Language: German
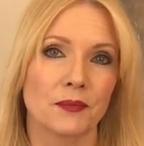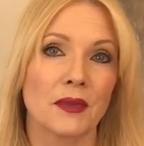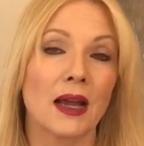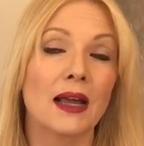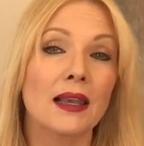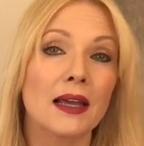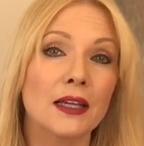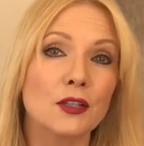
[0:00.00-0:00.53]

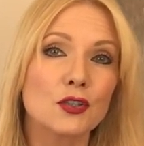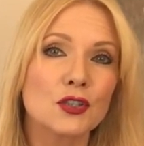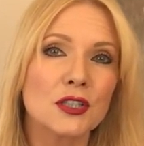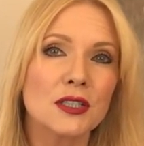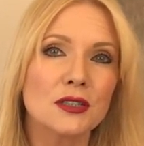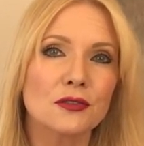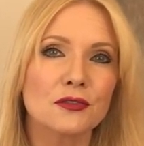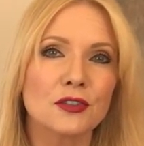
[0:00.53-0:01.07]

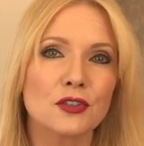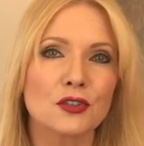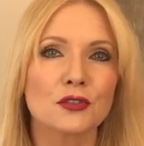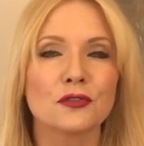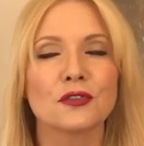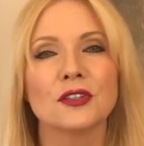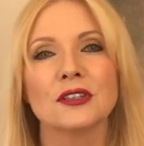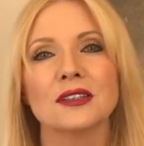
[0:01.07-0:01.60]
Alleinstehende Fische
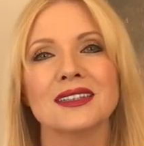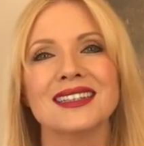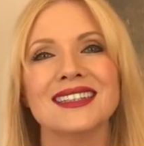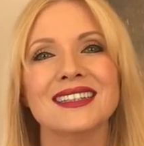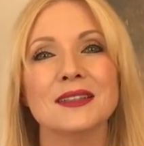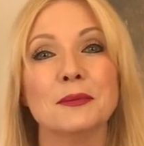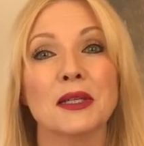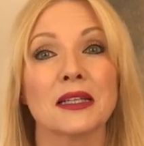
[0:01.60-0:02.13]
finden
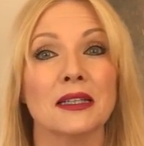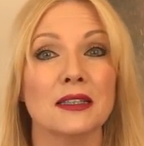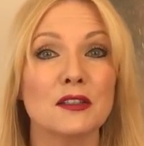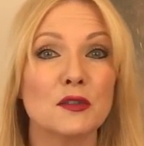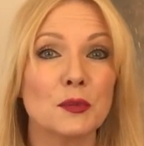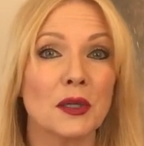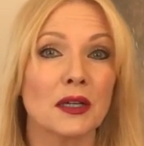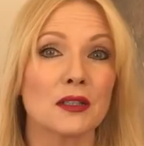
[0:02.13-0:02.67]
jede Menge
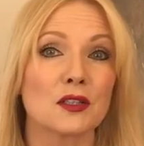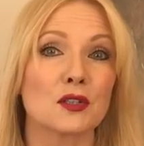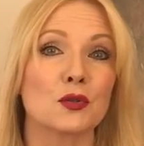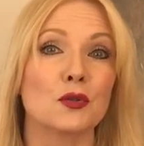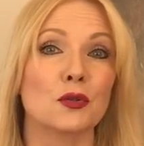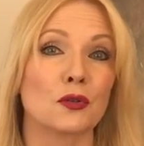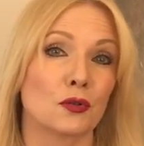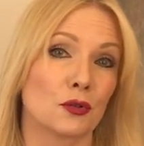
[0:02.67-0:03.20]

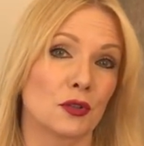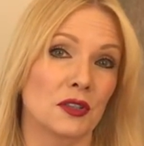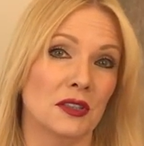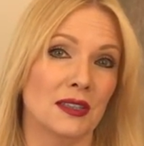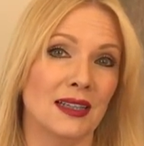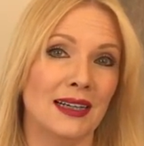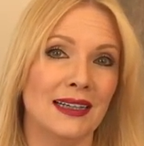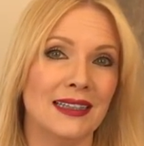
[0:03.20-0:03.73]
Inspiration durch
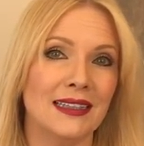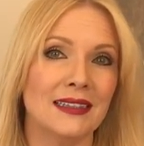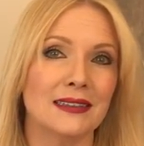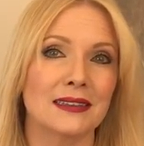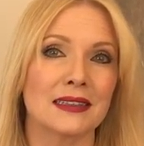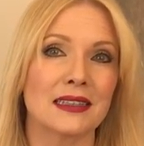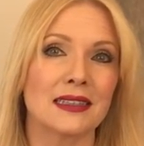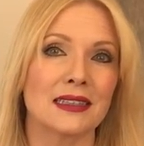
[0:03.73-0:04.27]
ihre
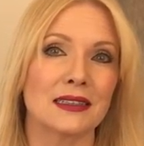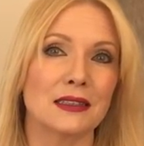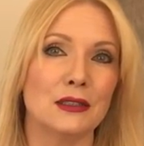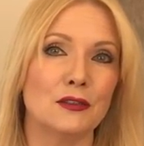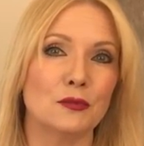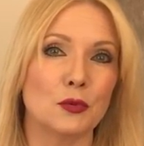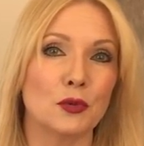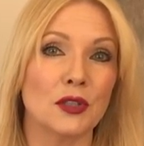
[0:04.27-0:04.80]
eigenen
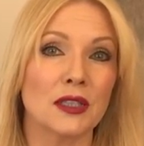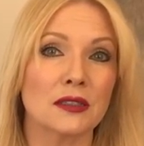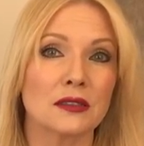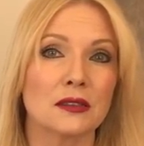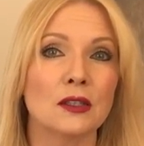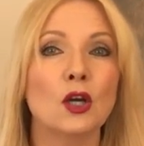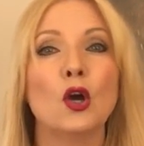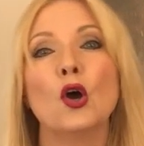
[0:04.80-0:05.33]

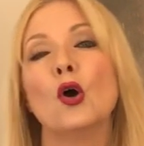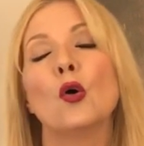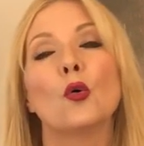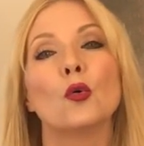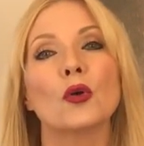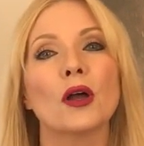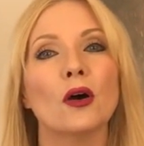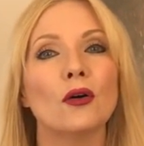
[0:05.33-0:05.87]
Kreativprojekte
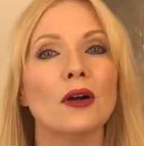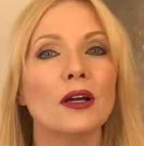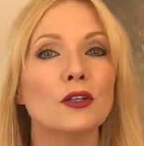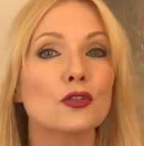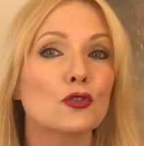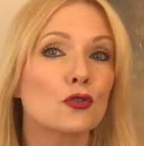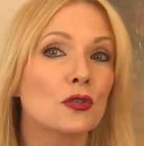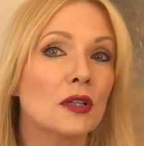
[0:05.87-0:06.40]
oder auch
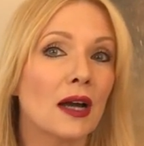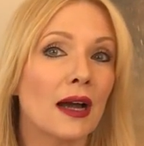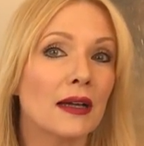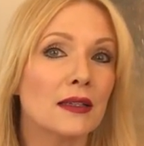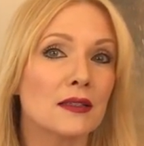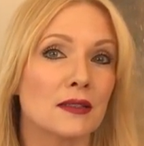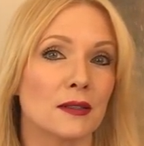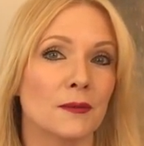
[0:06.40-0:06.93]
eine schöne
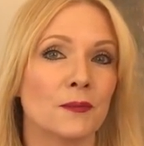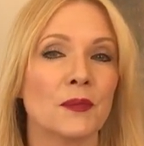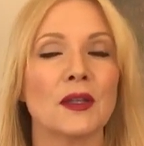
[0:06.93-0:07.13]
Reise.